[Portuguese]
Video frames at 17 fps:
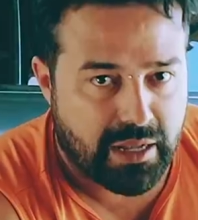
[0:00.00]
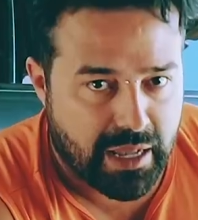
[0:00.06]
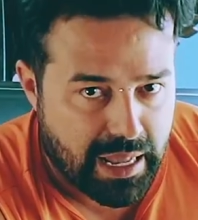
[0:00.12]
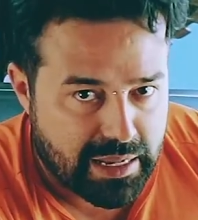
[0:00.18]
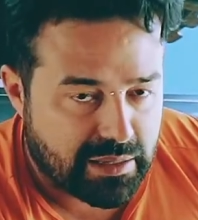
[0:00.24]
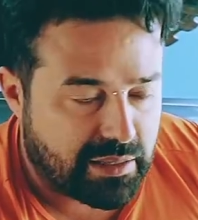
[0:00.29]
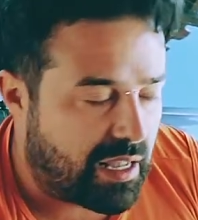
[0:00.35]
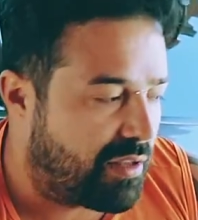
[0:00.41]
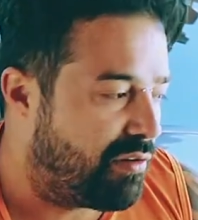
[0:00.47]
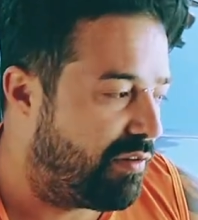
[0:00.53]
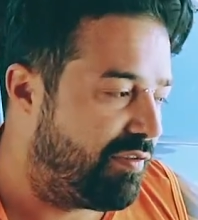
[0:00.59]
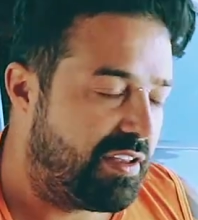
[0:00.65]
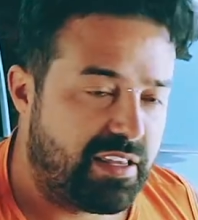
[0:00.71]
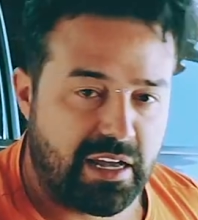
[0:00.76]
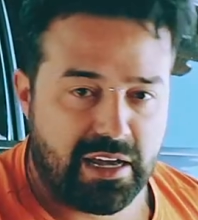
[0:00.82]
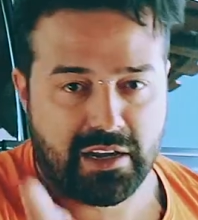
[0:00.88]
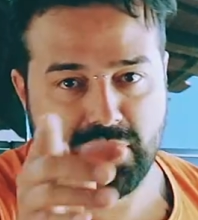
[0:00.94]
Cara, tá
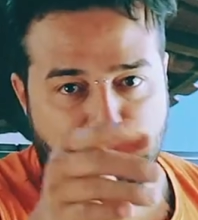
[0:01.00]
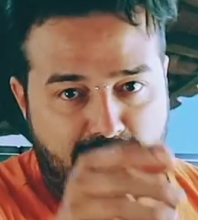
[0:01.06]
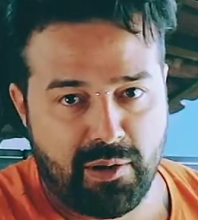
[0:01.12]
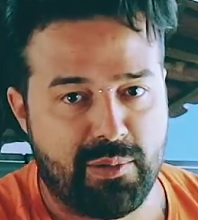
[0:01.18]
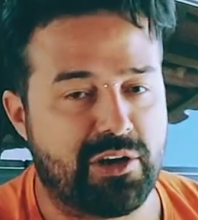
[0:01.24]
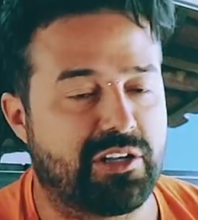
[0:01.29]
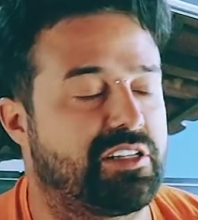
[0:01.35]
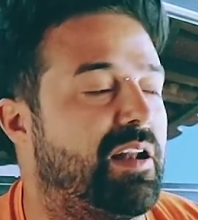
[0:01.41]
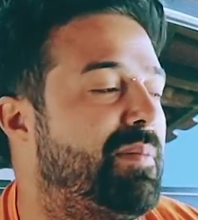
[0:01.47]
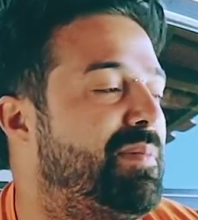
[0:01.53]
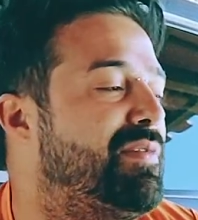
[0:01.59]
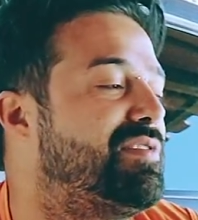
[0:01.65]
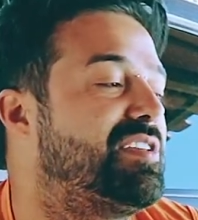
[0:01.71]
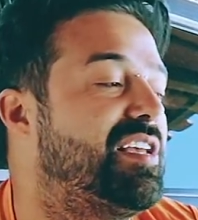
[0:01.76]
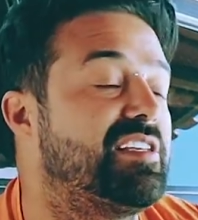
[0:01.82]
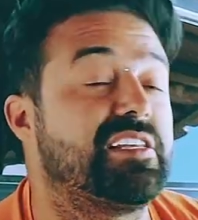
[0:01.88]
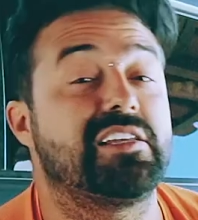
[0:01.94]
duvidando? Vou mostrar pra
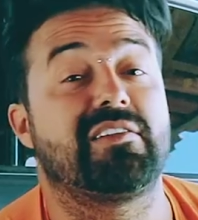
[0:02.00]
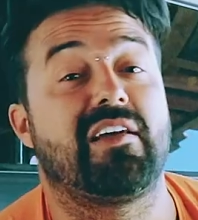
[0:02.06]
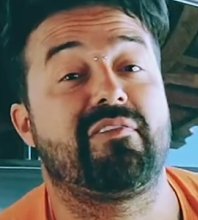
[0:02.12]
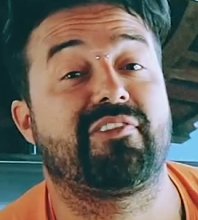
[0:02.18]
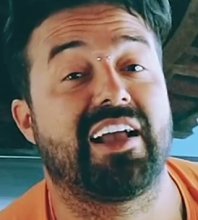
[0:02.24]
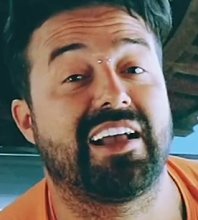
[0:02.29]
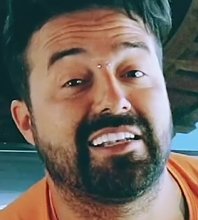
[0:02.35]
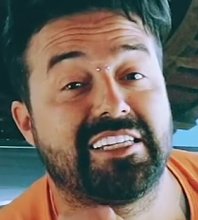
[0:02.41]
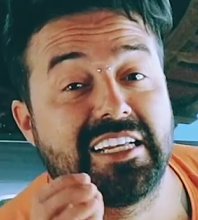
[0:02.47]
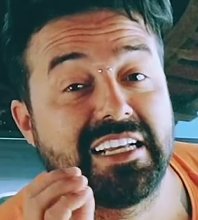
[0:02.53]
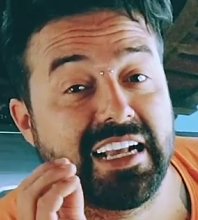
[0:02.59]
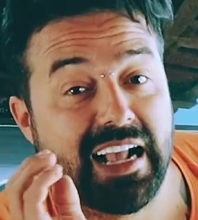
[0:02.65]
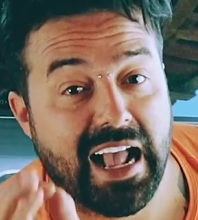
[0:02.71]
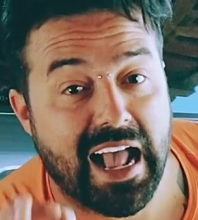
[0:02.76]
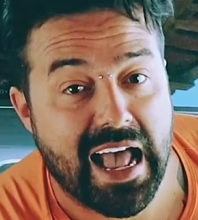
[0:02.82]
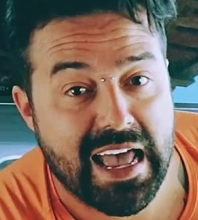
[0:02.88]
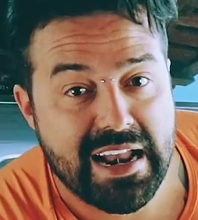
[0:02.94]
vocês, vocês vão ficar de
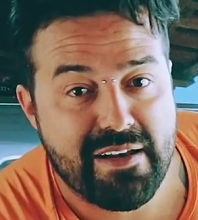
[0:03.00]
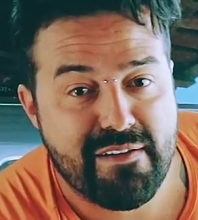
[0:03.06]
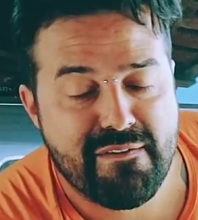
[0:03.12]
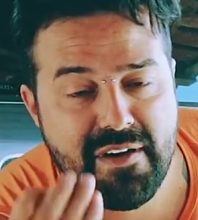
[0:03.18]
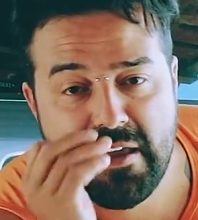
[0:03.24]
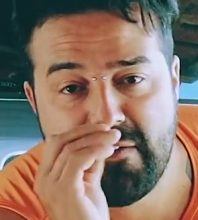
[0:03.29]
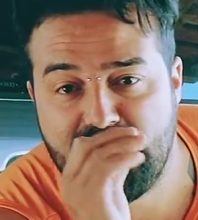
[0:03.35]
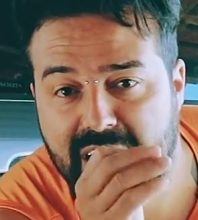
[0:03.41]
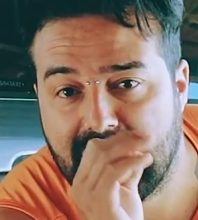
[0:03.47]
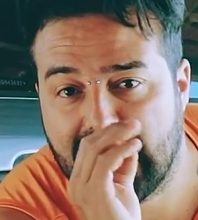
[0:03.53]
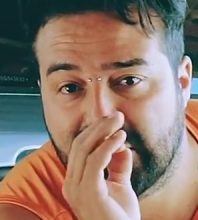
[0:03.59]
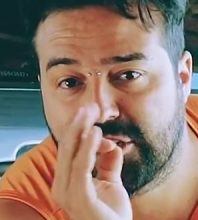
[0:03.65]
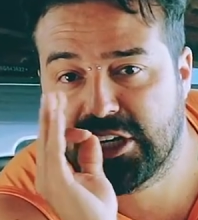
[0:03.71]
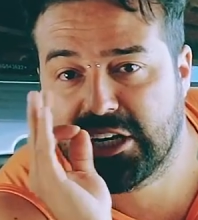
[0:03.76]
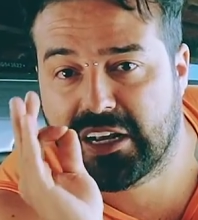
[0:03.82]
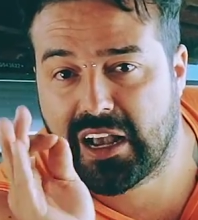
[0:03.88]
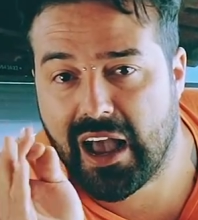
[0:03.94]
cara, vai ficar
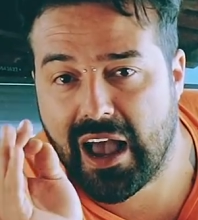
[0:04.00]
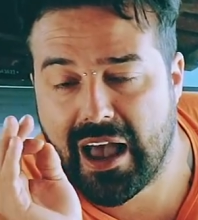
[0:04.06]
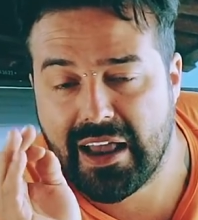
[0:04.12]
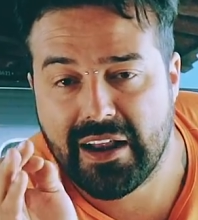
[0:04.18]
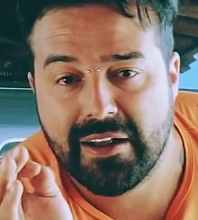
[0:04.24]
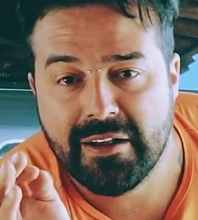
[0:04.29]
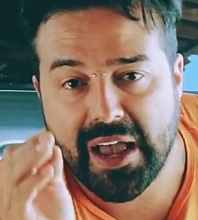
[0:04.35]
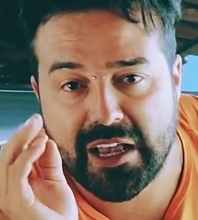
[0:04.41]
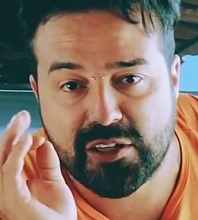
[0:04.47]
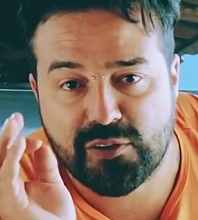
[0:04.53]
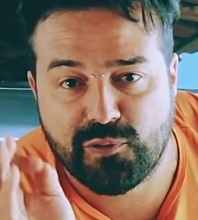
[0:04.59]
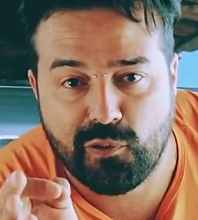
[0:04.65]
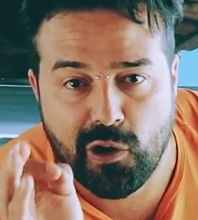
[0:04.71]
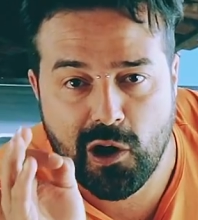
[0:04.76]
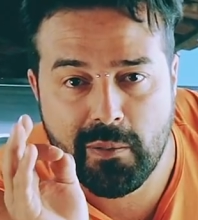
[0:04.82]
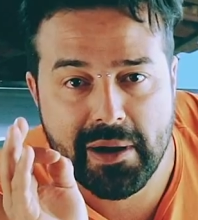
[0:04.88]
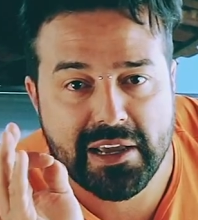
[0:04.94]
de cara as
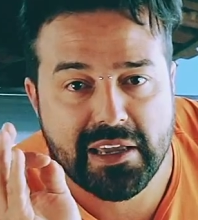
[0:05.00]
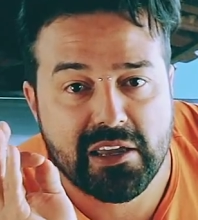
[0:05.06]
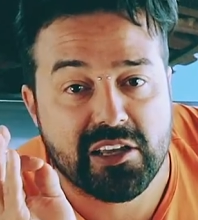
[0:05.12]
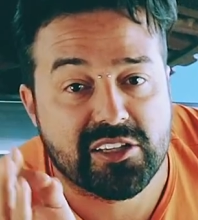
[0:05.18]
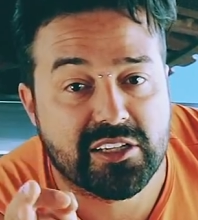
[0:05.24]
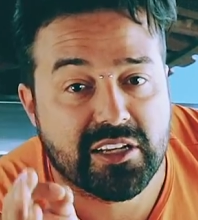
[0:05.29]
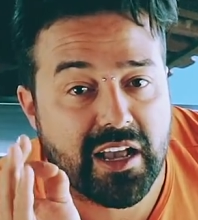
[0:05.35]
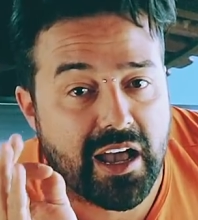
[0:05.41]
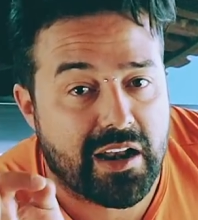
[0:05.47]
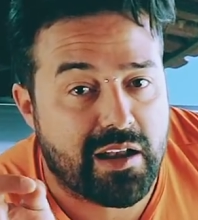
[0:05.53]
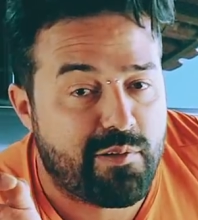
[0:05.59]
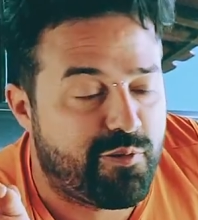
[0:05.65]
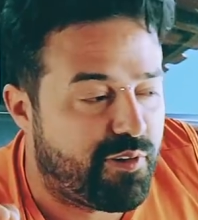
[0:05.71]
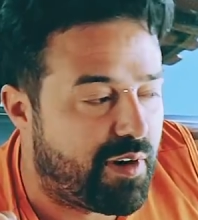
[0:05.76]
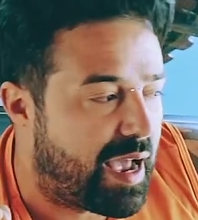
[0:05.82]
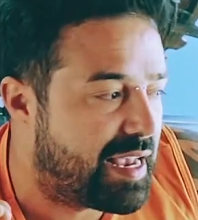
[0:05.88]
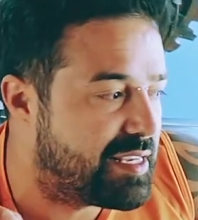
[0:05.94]
formas que esse cara
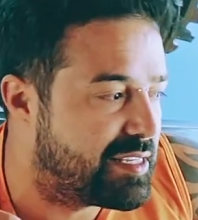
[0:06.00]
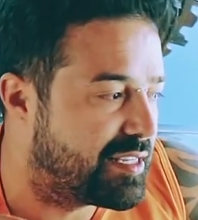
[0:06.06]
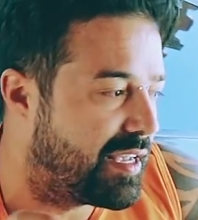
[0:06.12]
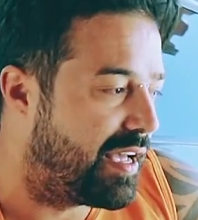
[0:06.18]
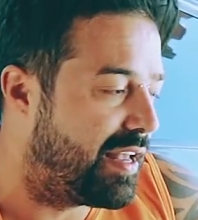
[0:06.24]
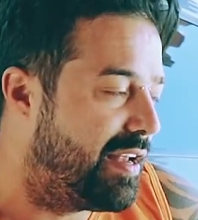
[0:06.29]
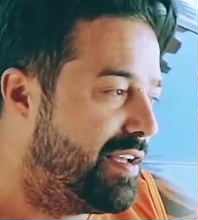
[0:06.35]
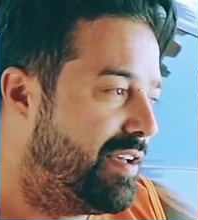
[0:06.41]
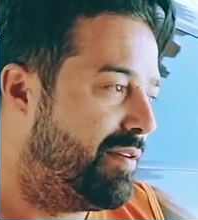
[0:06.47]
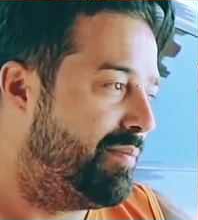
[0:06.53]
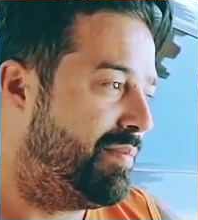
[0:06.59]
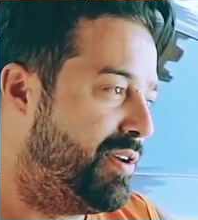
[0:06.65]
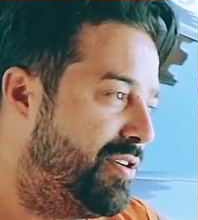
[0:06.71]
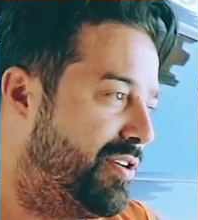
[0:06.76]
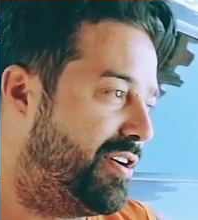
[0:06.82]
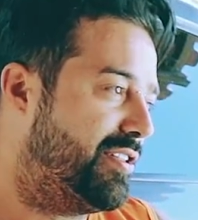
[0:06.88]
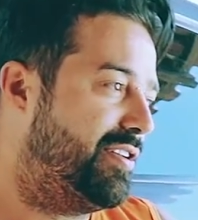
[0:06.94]
faz.
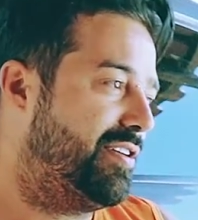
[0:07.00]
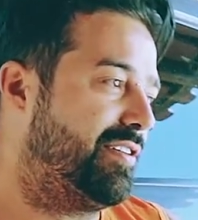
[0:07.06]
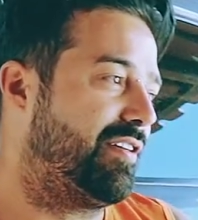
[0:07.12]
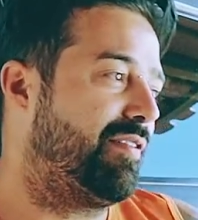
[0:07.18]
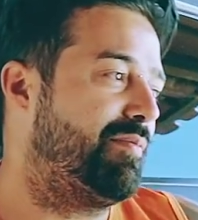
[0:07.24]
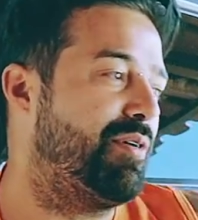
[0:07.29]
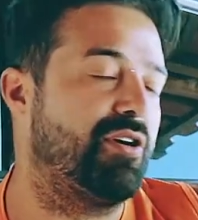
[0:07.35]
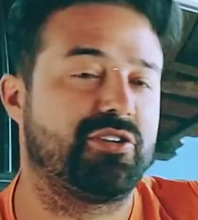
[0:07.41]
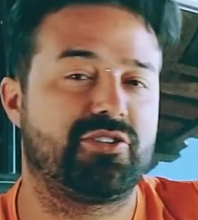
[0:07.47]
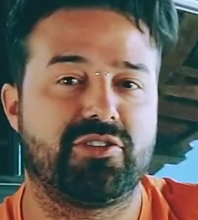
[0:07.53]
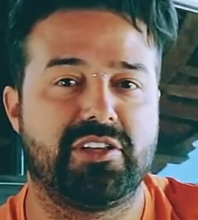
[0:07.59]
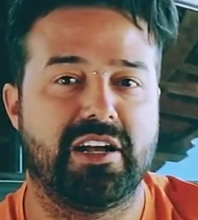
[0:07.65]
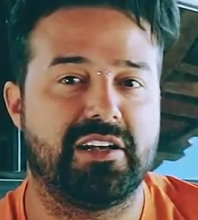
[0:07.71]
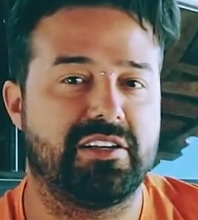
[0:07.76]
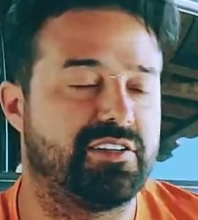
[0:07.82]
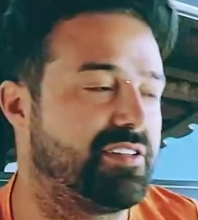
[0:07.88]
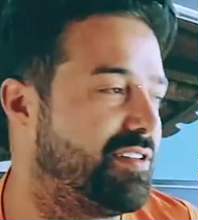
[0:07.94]
Miúdo, meu
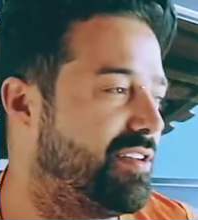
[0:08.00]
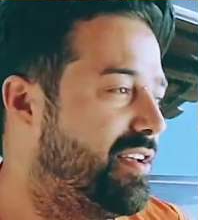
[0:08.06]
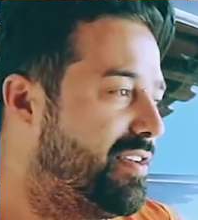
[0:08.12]
ajudante,